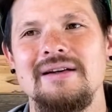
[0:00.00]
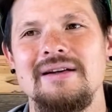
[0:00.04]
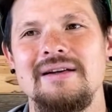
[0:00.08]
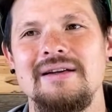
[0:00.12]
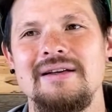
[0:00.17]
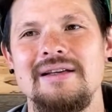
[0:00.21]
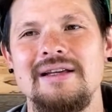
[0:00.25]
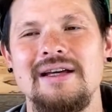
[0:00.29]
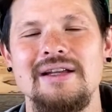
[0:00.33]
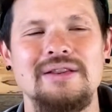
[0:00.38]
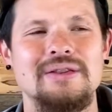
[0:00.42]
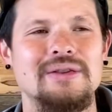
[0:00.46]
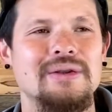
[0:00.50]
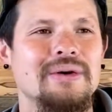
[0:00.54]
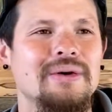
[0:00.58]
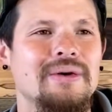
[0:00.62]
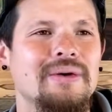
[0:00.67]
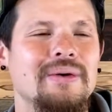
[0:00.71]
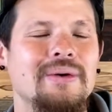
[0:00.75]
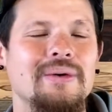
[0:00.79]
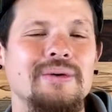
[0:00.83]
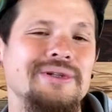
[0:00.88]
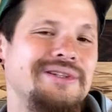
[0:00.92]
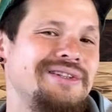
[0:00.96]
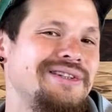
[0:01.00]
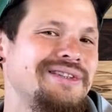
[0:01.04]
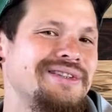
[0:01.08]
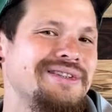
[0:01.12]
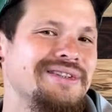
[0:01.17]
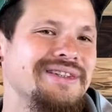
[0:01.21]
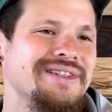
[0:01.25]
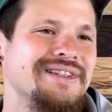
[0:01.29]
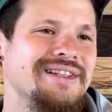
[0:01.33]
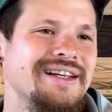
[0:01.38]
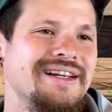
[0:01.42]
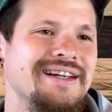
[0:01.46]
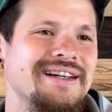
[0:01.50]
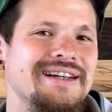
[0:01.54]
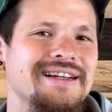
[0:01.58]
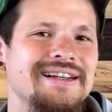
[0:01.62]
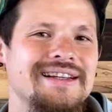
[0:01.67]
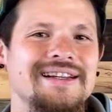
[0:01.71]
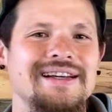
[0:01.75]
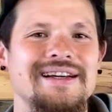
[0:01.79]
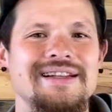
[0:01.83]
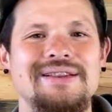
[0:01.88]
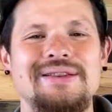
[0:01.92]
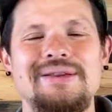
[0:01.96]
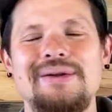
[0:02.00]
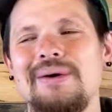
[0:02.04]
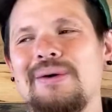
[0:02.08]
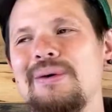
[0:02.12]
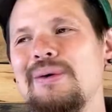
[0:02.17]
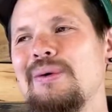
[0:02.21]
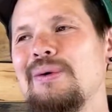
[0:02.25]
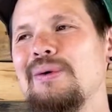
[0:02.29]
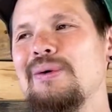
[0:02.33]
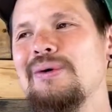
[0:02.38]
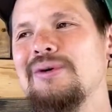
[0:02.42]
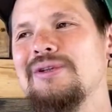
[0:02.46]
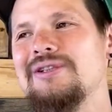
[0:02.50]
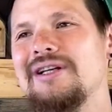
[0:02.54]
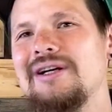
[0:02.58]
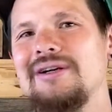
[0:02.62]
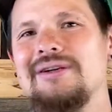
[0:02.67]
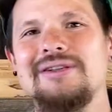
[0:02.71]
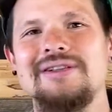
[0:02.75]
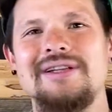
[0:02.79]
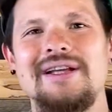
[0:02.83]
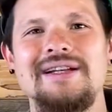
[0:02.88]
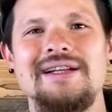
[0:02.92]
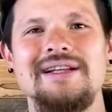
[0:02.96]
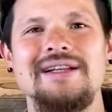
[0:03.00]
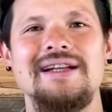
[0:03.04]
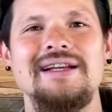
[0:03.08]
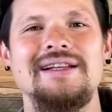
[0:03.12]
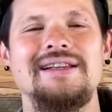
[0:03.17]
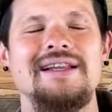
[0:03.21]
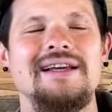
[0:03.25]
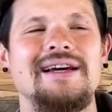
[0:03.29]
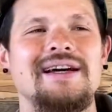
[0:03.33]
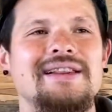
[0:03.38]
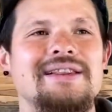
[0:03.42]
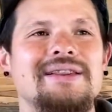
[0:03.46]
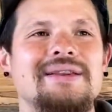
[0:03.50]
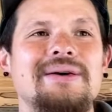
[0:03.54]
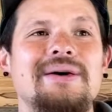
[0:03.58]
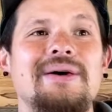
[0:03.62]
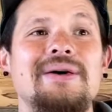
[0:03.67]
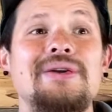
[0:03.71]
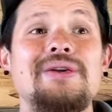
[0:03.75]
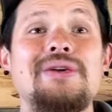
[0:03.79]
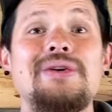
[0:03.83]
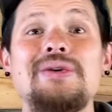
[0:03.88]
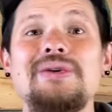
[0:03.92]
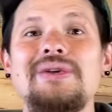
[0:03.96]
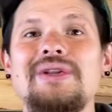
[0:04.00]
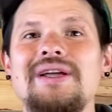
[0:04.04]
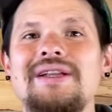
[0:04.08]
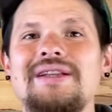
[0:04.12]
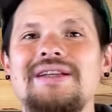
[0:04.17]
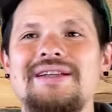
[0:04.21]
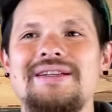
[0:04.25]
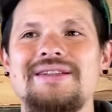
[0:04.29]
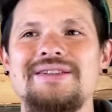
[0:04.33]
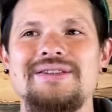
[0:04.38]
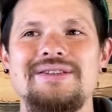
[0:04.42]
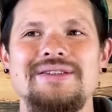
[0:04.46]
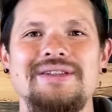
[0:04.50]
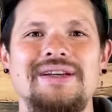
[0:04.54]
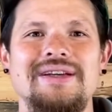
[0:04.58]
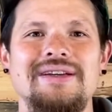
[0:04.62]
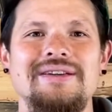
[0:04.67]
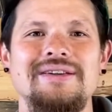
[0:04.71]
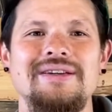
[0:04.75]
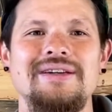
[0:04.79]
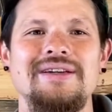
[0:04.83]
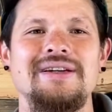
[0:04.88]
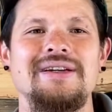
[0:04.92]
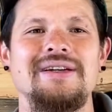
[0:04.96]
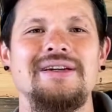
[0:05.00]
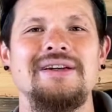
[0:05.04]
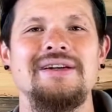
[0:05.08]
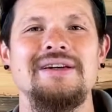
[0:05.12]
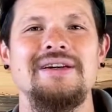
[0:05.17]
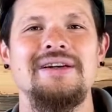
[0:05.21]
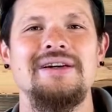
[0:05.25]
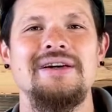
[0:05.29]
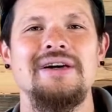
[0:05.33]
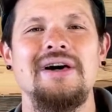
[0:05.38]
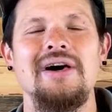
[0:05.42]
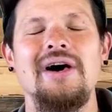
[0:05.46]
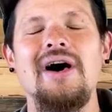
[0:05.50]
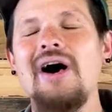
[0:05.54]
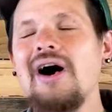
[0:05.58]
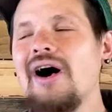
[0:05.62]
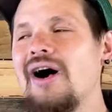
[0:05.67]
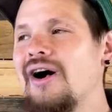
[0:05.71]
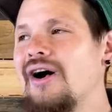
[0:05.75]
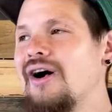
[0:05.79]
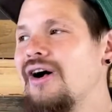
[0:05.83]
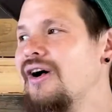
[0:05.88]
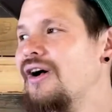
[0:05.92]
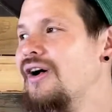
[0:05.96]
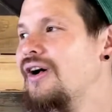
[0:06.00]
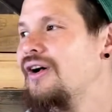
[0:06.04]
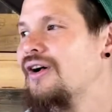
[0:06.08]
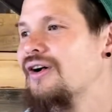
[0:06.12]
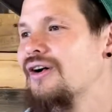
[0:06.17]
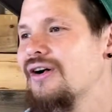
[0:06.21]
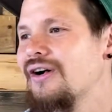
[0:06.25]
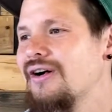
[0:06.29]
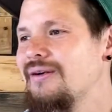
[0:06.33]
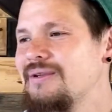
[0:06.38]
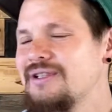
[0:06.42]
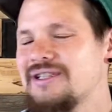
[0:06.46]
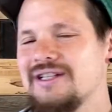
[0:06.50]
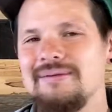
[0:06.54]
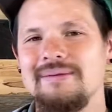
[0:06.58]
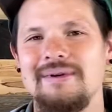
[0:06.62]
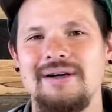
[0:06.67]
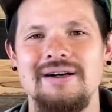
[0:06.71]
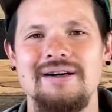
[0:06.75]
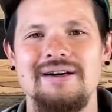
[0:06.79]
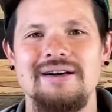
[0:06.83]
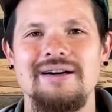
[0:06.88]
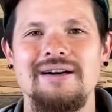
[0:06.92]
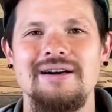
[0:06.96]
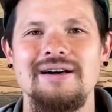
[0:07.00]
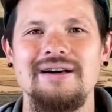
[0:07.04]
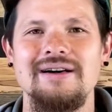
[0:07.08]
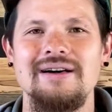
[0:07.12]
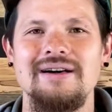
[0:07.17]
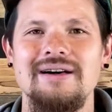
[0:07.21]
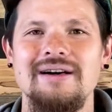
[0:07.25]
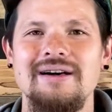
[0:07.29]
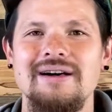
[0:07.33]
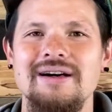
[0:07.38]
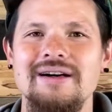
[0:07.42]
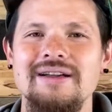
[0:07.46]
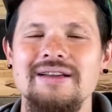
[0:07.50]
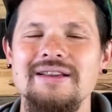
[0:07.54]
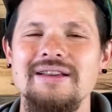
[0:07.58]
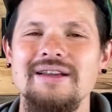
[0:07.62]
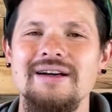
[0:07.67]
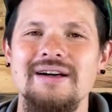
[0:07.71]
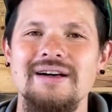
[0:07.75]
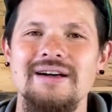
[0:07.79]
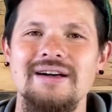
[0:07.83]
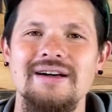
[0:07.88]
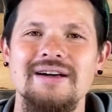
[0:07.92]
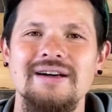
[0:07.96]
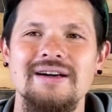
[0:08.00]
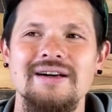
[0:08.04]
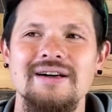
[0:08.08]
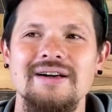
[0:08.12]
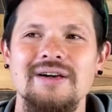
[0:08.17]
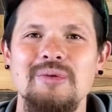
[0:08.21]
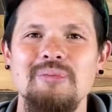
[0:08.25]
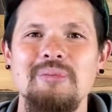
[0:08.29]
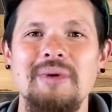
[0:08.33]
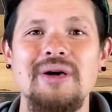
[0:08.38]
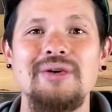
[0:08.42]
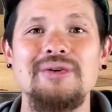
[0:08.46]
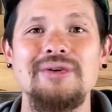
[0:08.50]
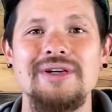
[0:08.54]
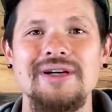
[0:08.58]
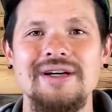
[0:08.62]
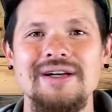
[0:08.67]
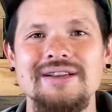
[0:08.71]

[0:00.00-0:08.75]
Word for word: やっと落ち着いてやっと王座を手に入れてやっと宮殿に住んでいる。あ神様あんな幕や